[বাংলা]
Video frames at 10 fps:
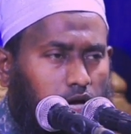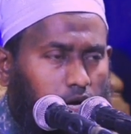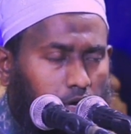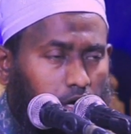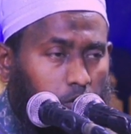
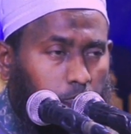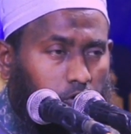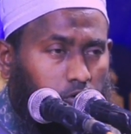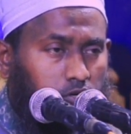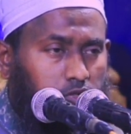আমার
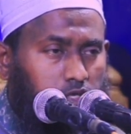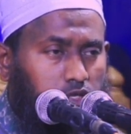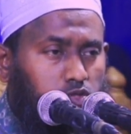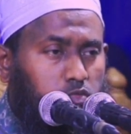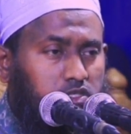পক্ষ থেকে
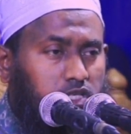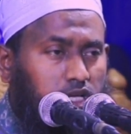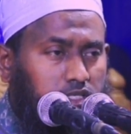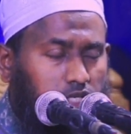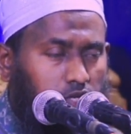তুমি যা
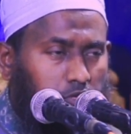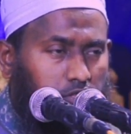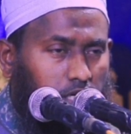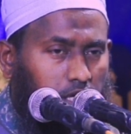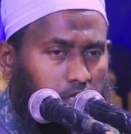চাও আমি
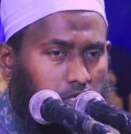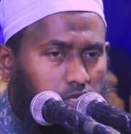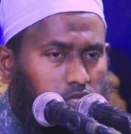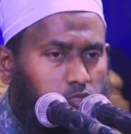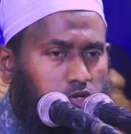তাই
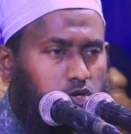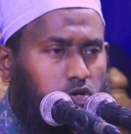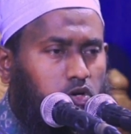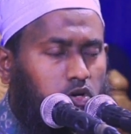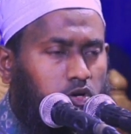দিয়ে দেব
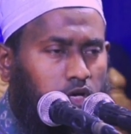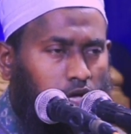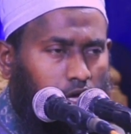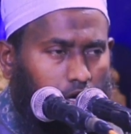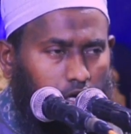
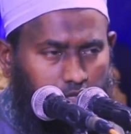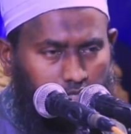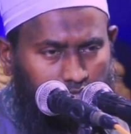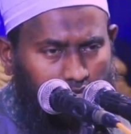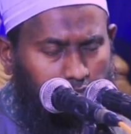
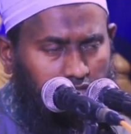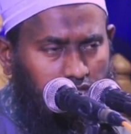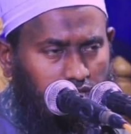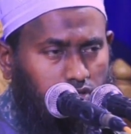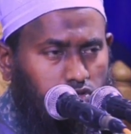অর্থাৎ আমি
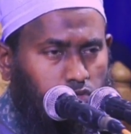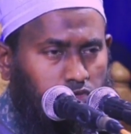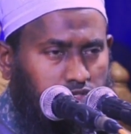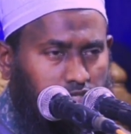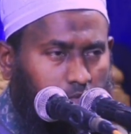তাকে
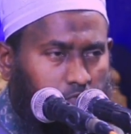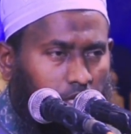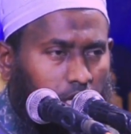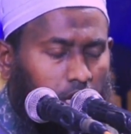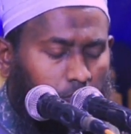কুপ্রস্তাব
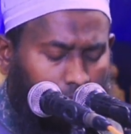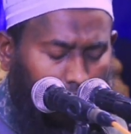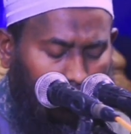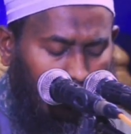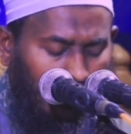দিলাম
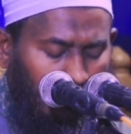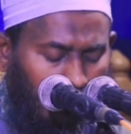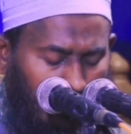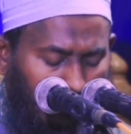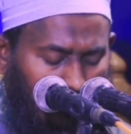
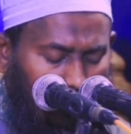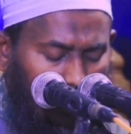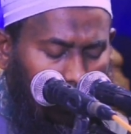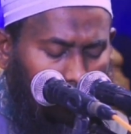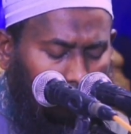ওই
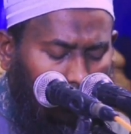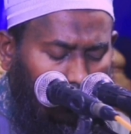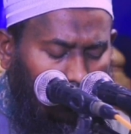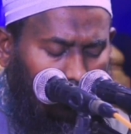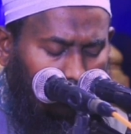মহিলা
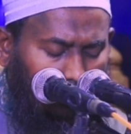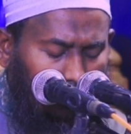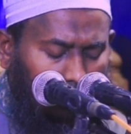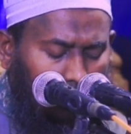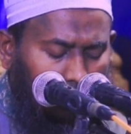
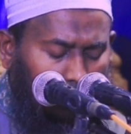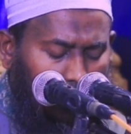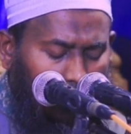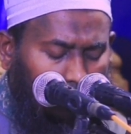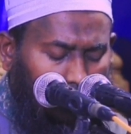তিনি
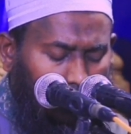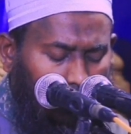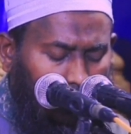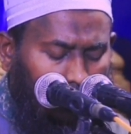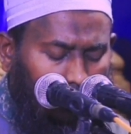অসহায়
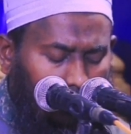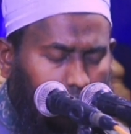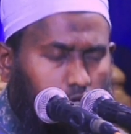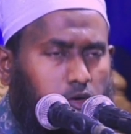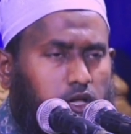হইয়া
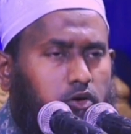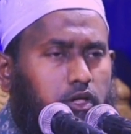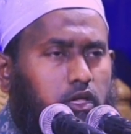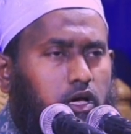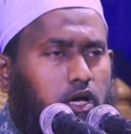নিরুপায়
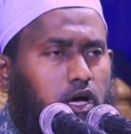হইয়া